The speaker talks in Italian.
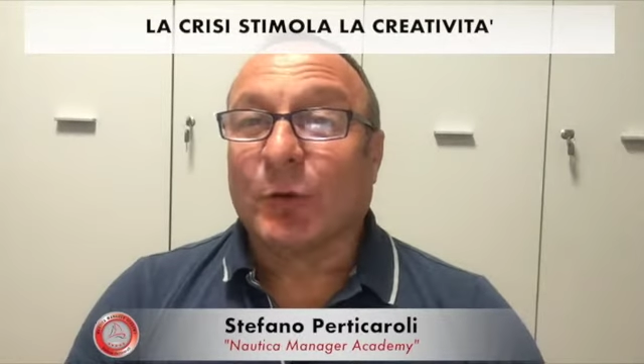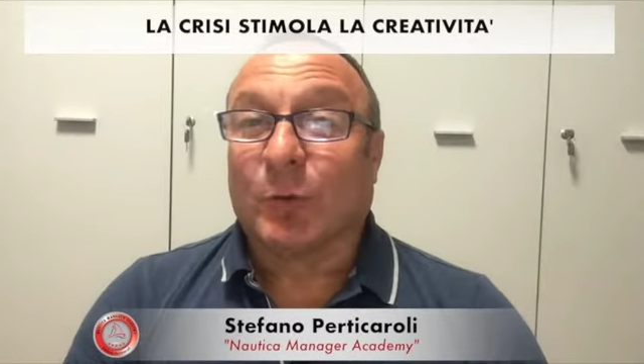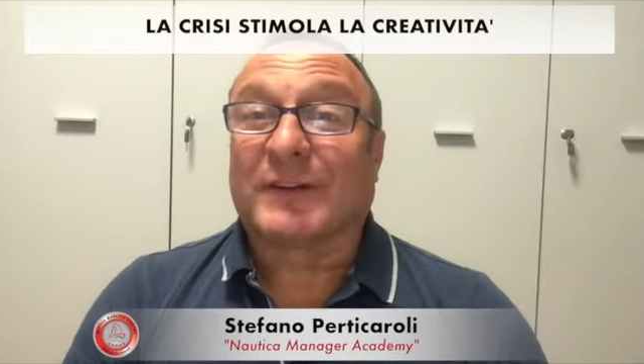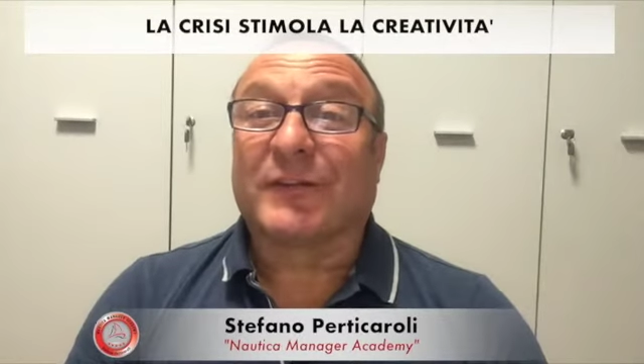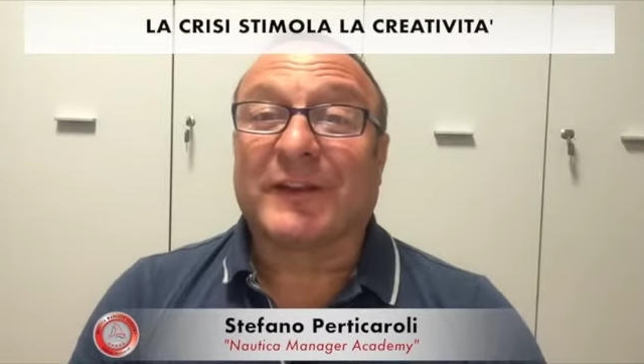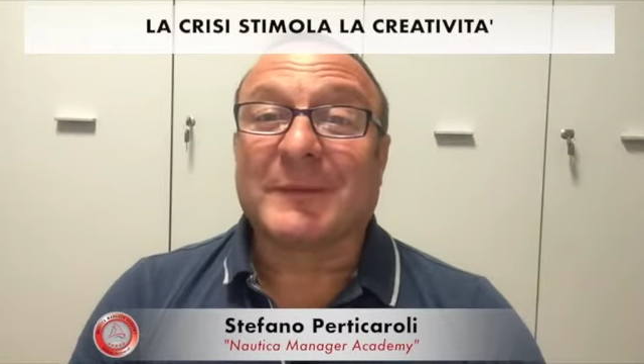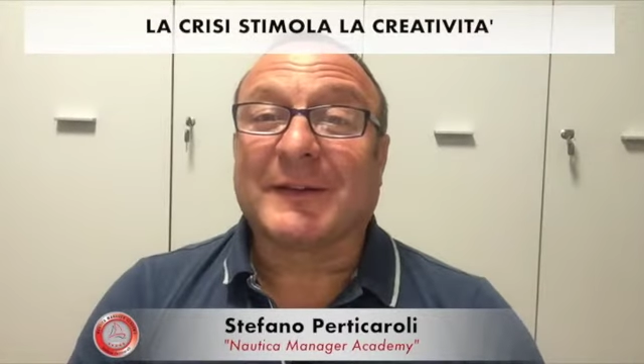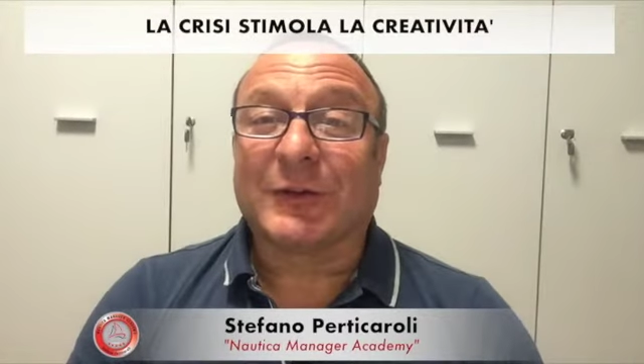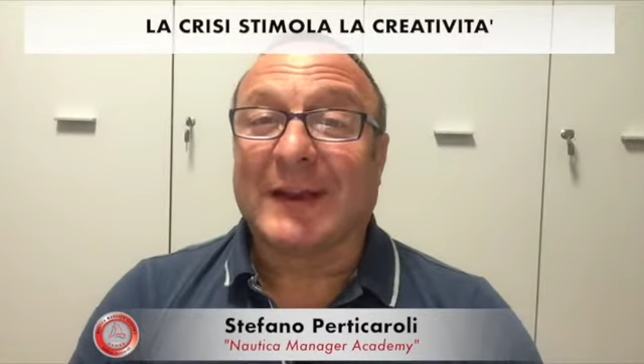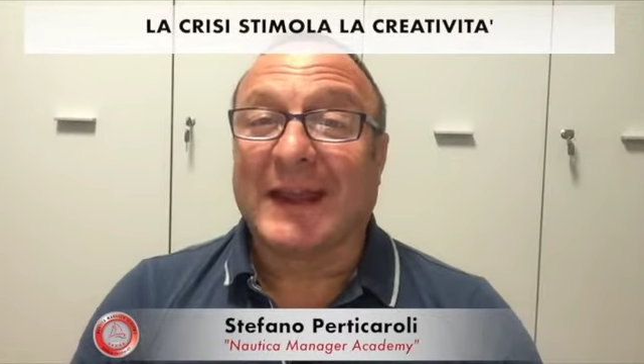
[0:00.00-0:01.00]
Questa
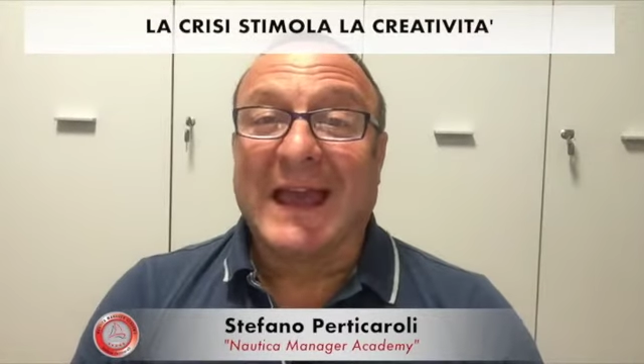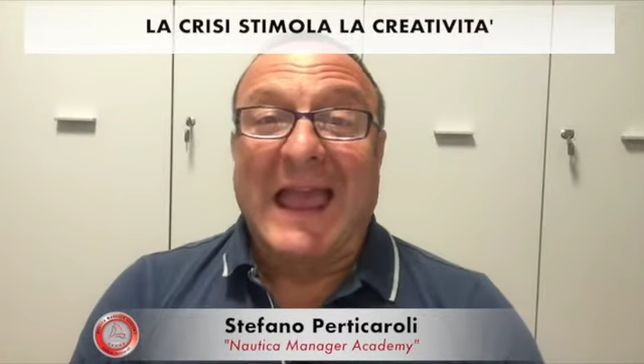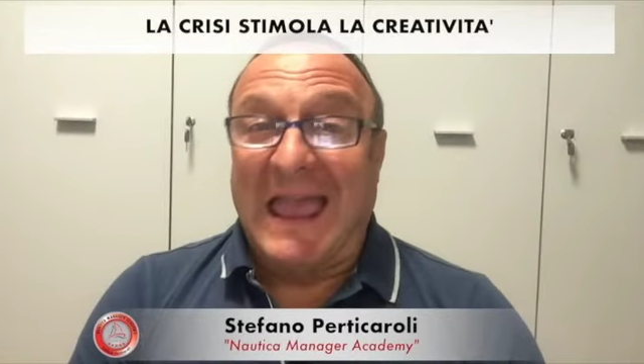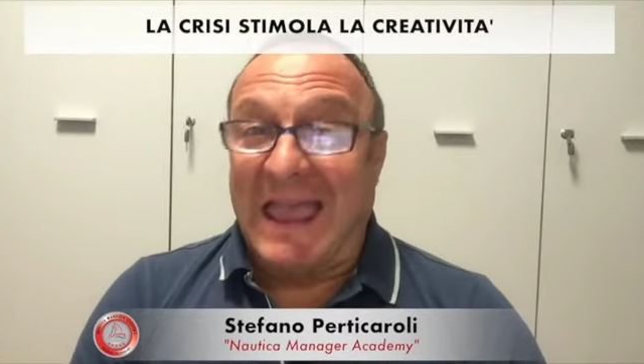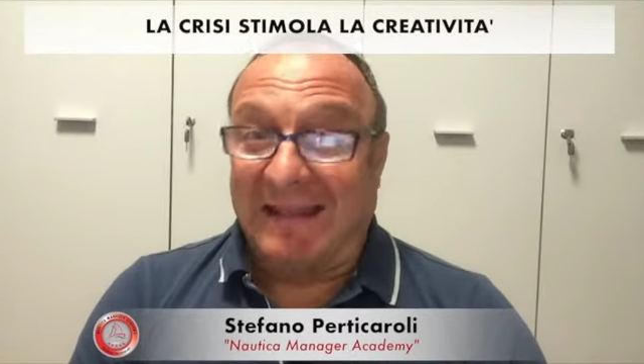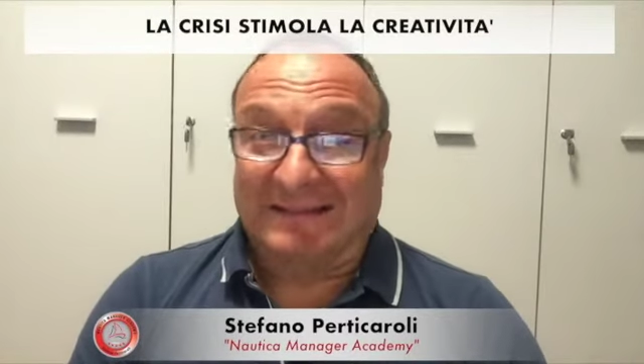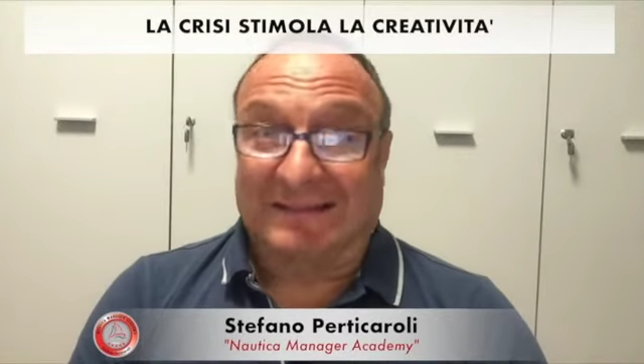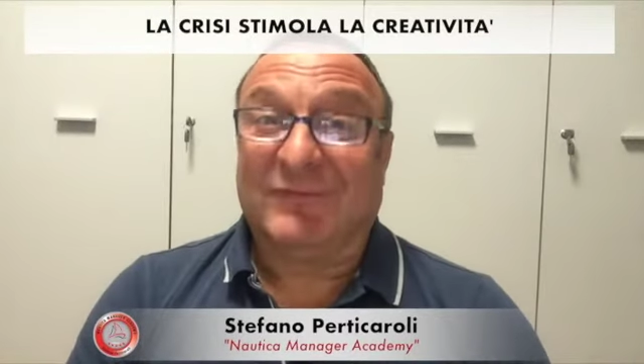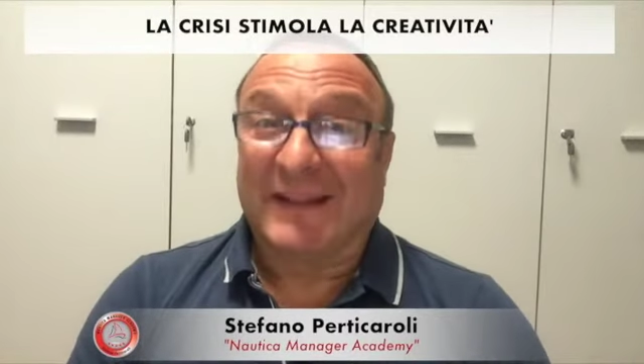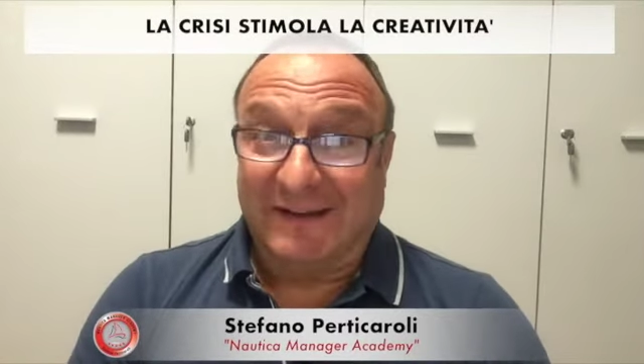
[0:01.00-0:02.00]
affermazione è
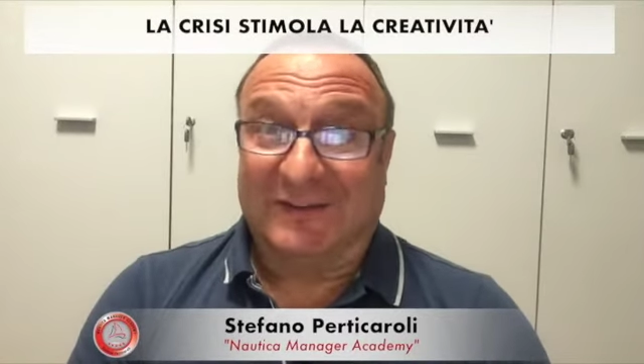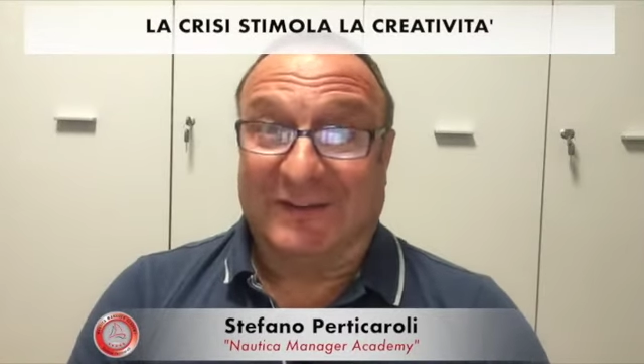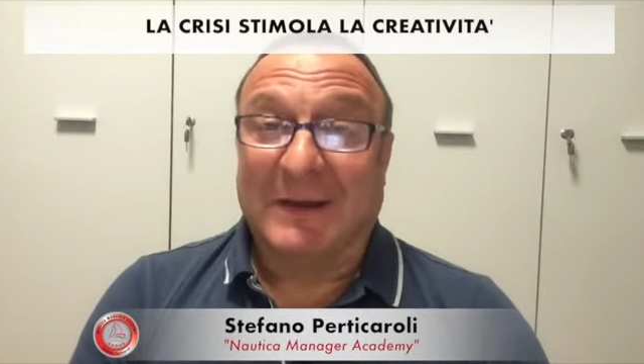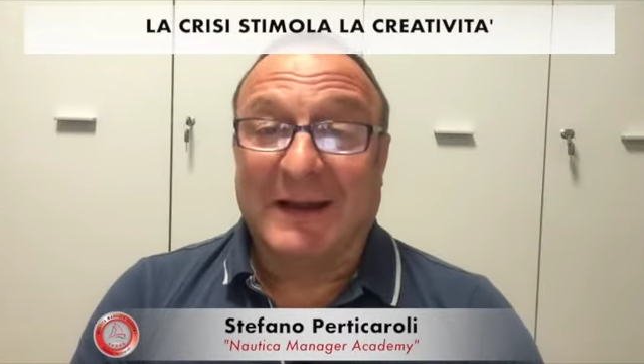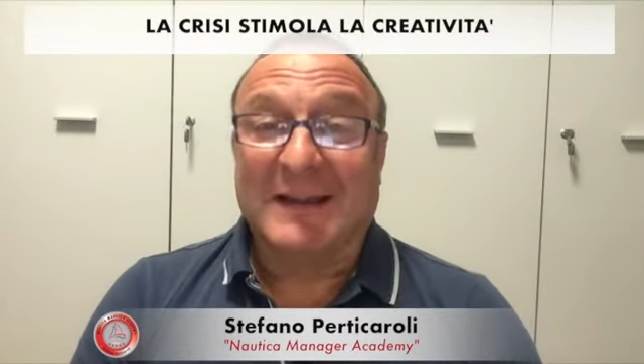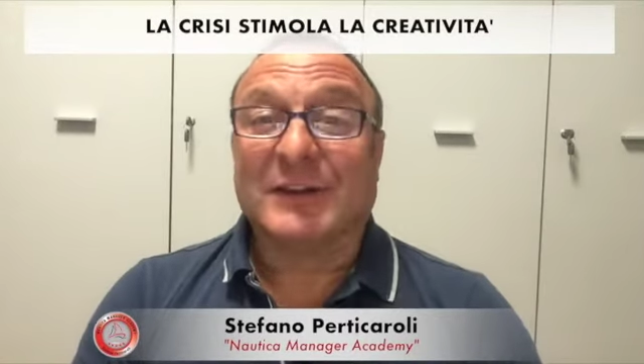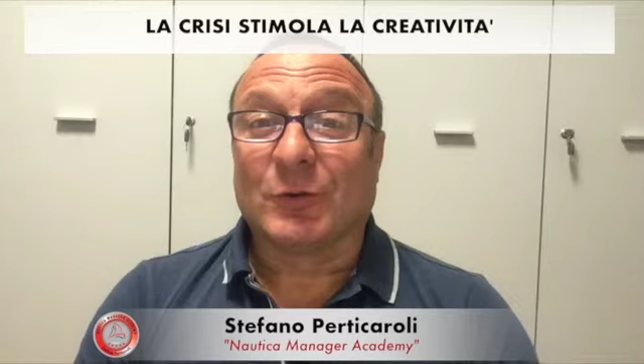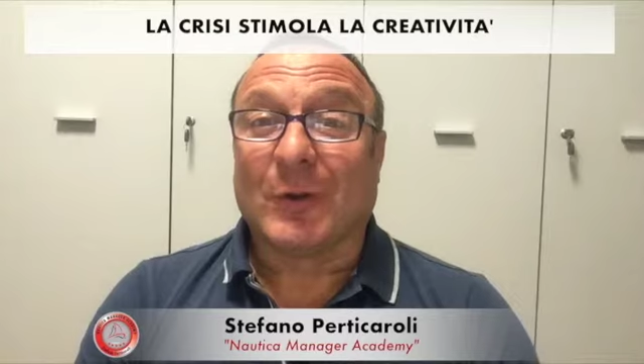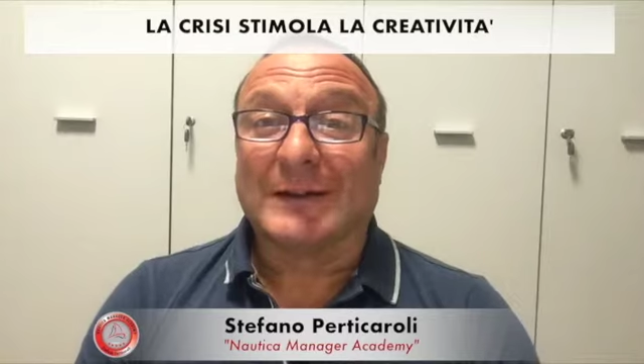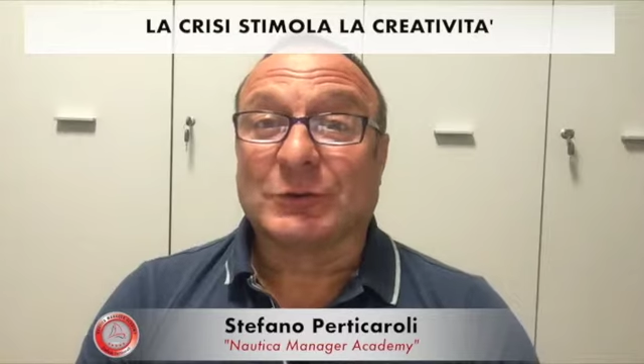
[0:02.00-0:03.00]
verissima in
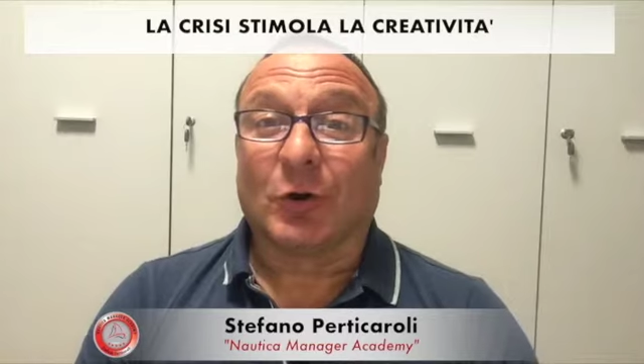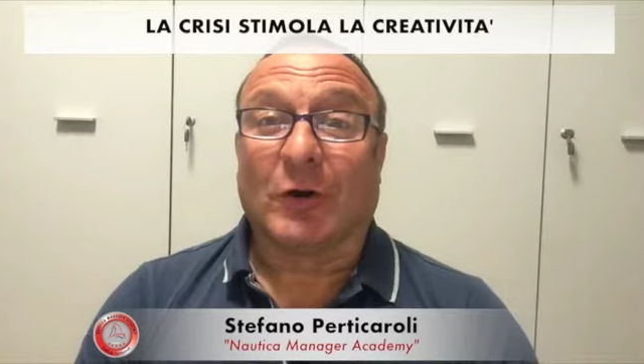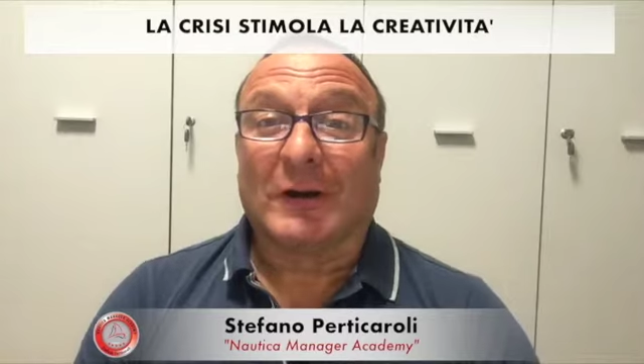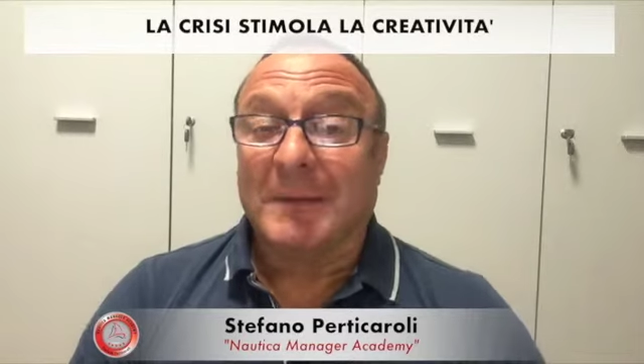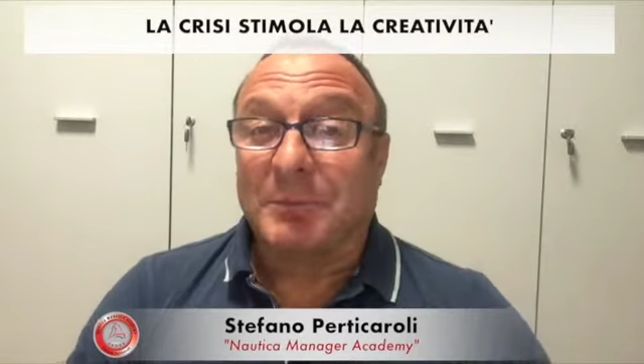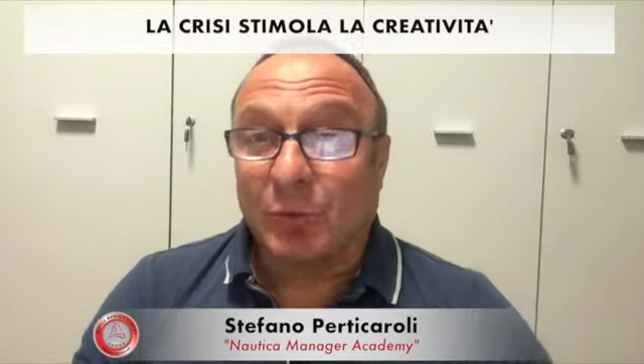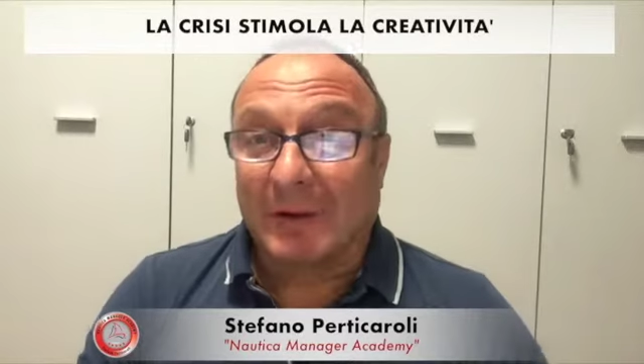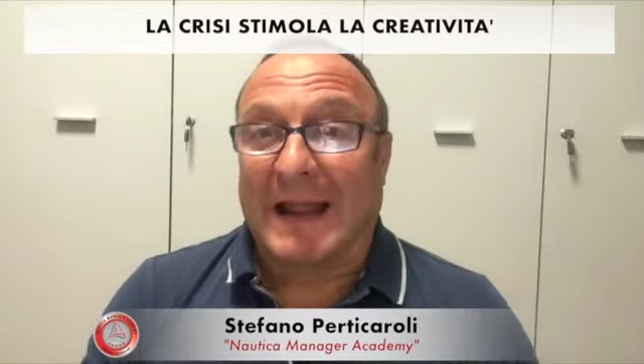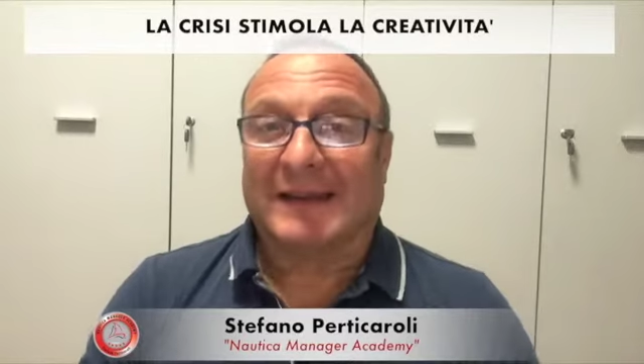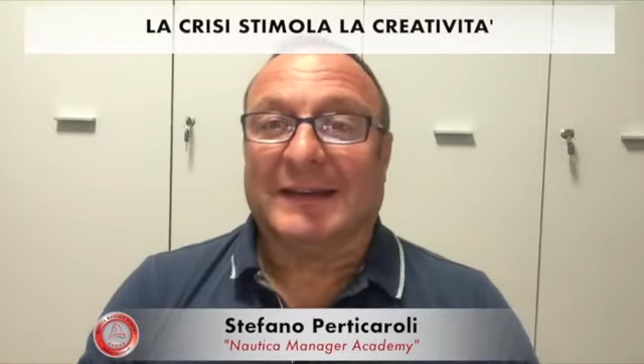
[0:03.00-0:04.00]
quanto le più
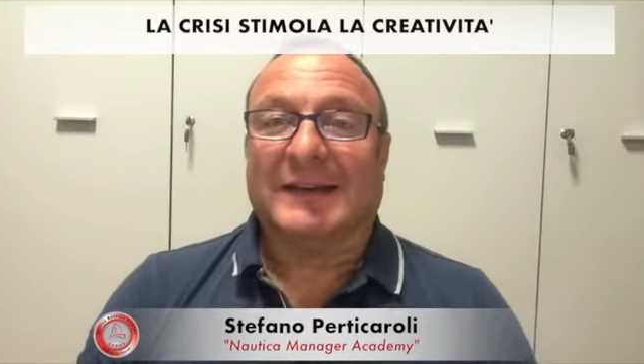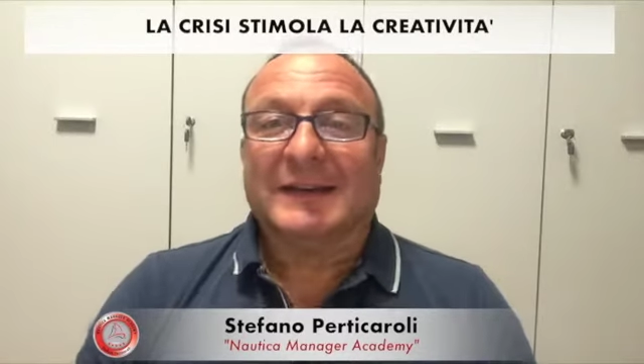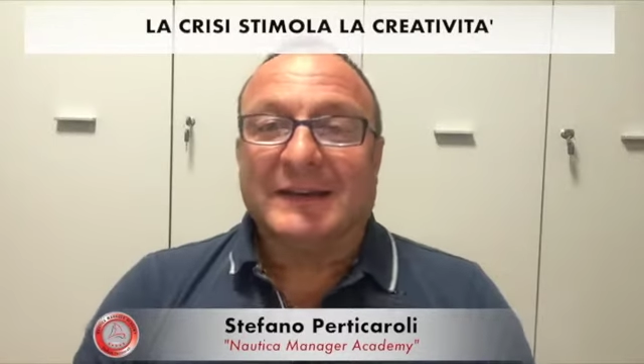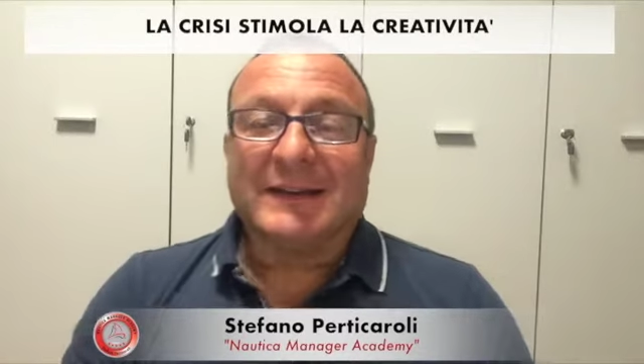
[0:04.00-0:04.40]
grandi